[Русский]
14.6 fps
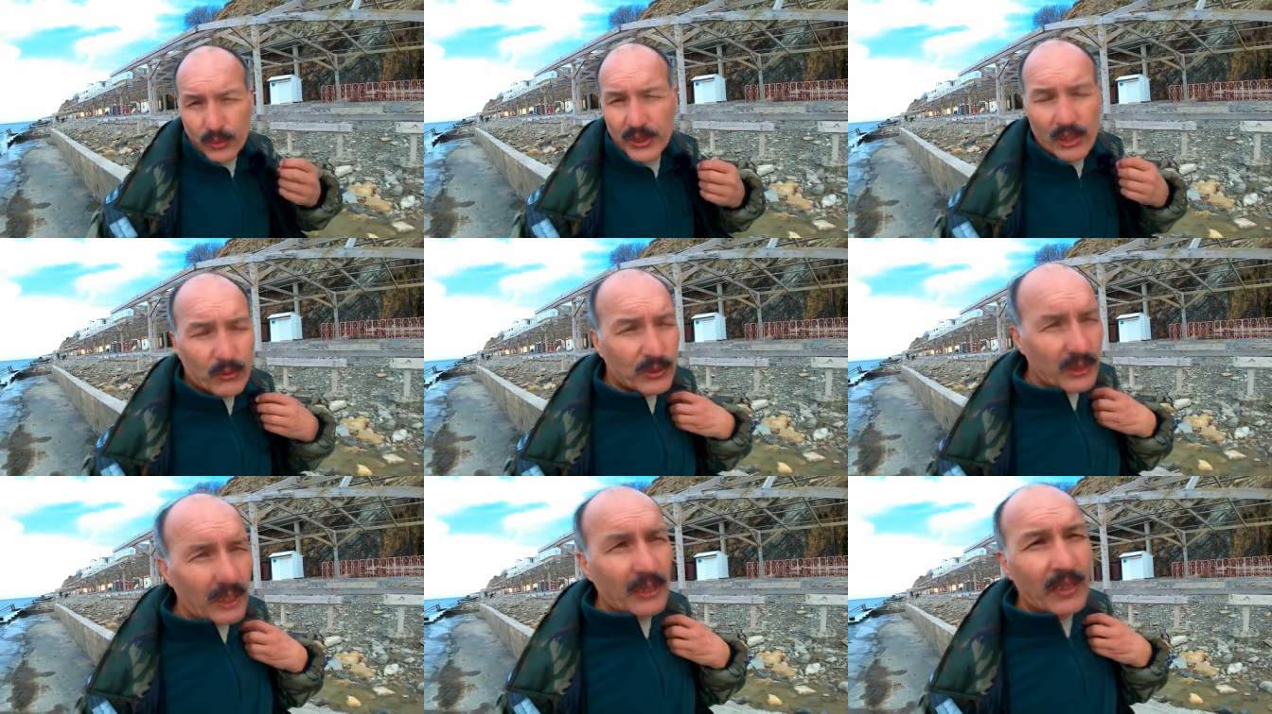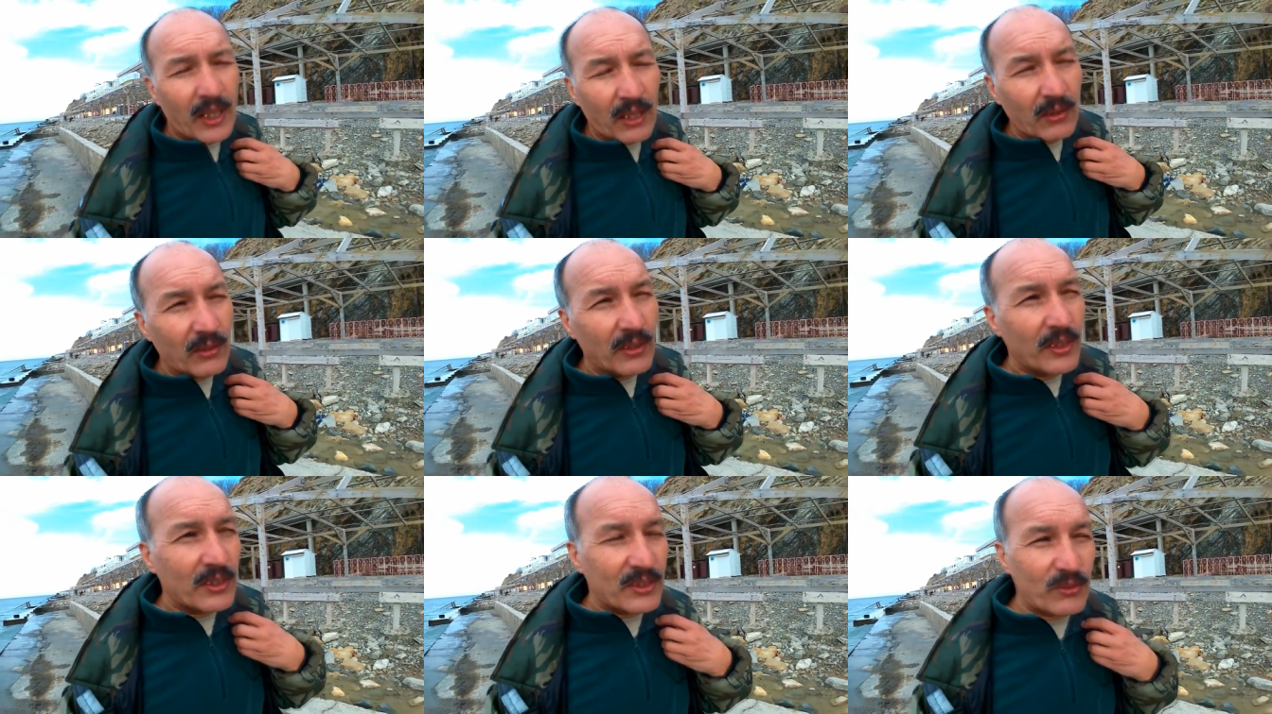Ну, друзья, вот
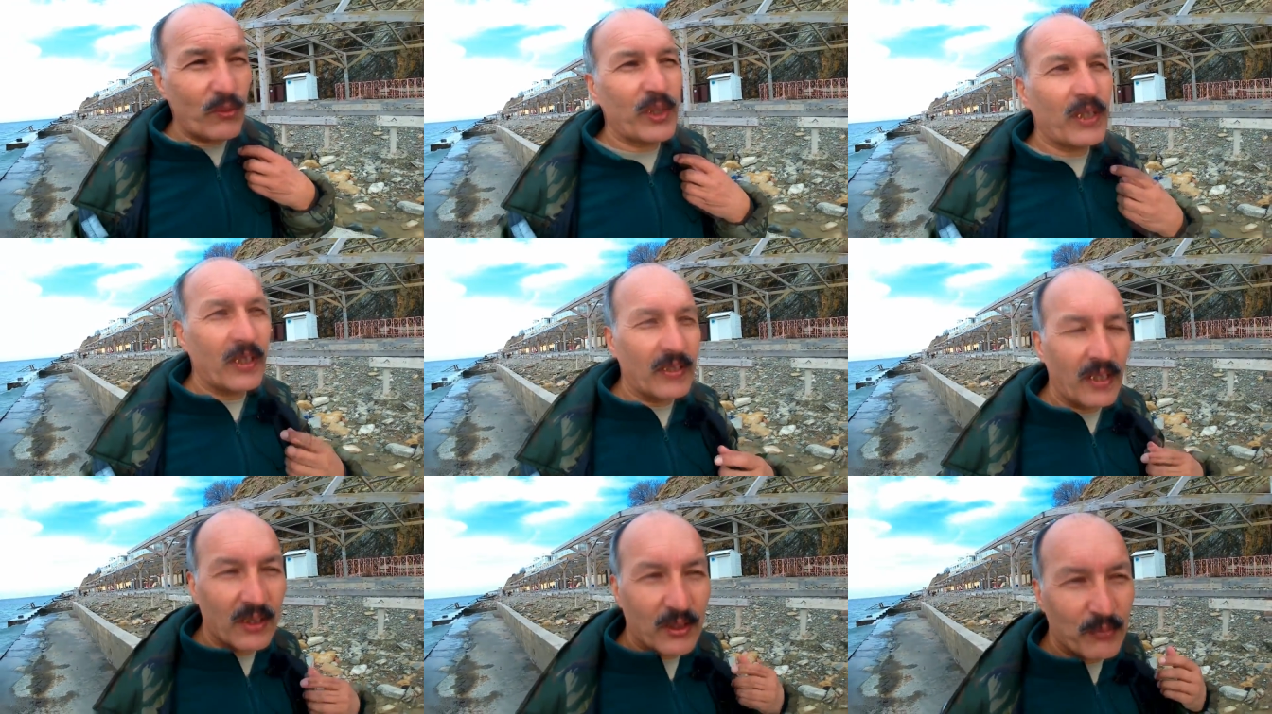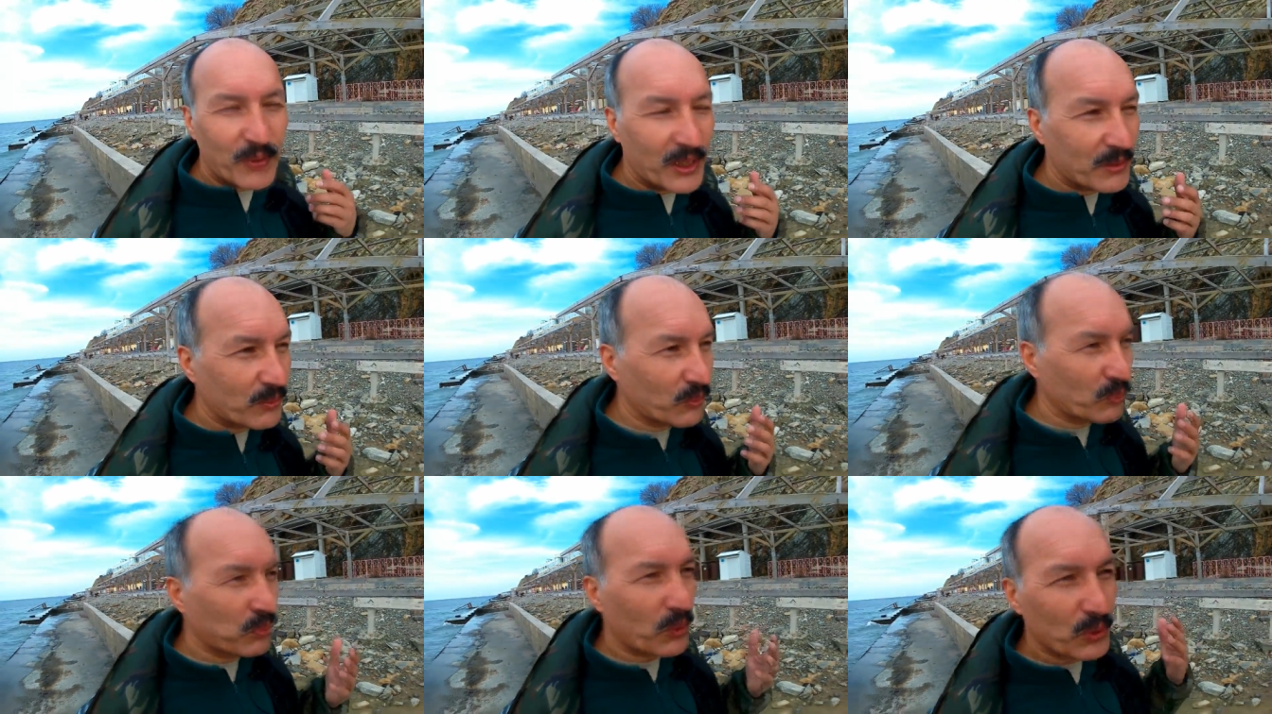канал, свой канал
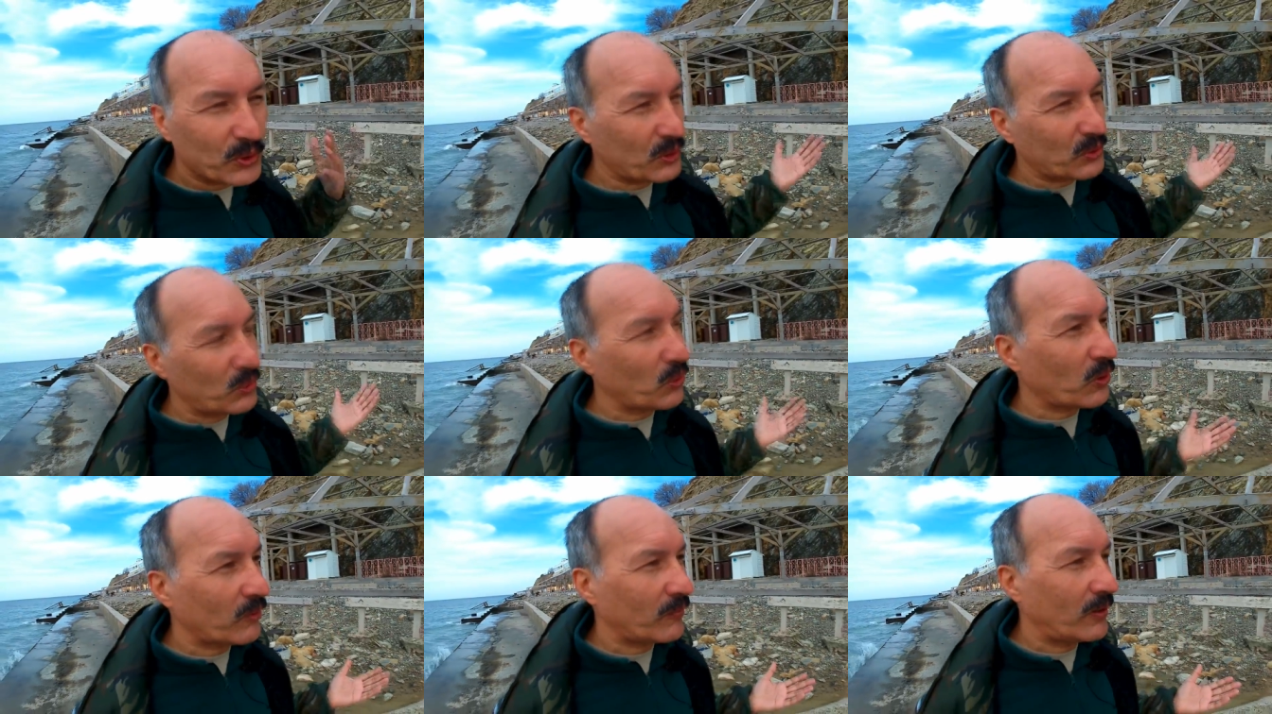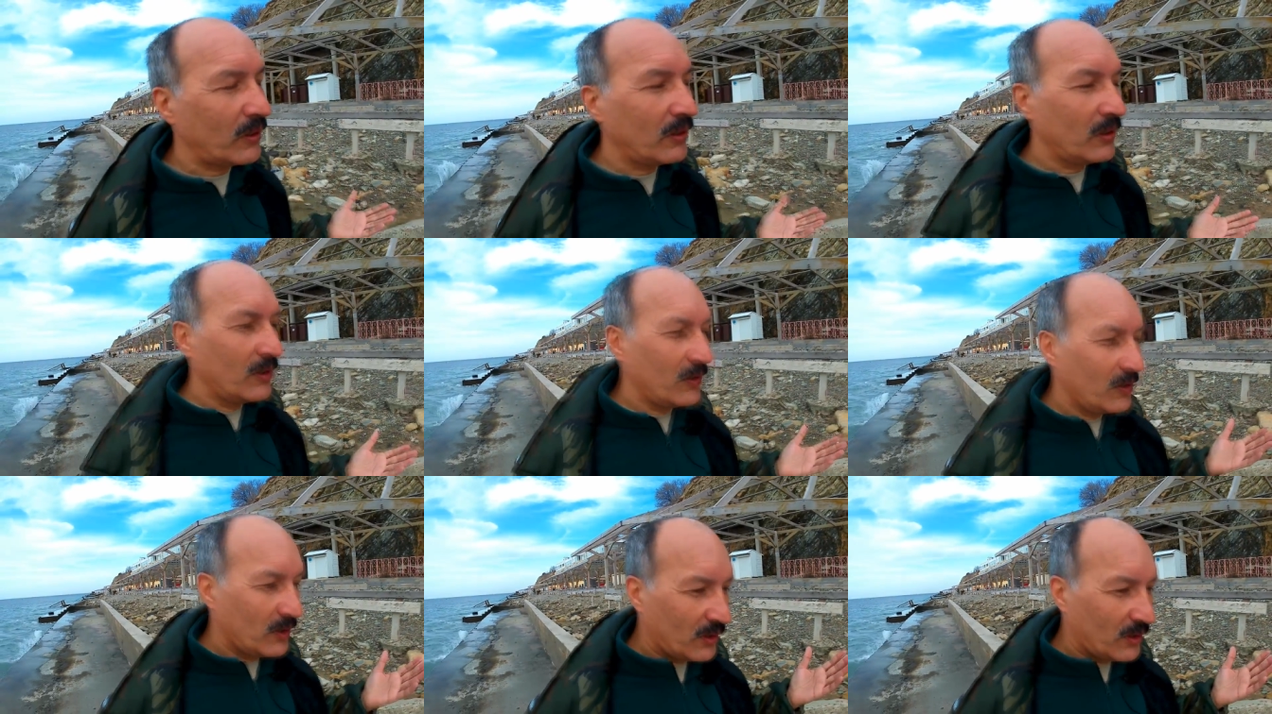иметь, ну, просто здорово.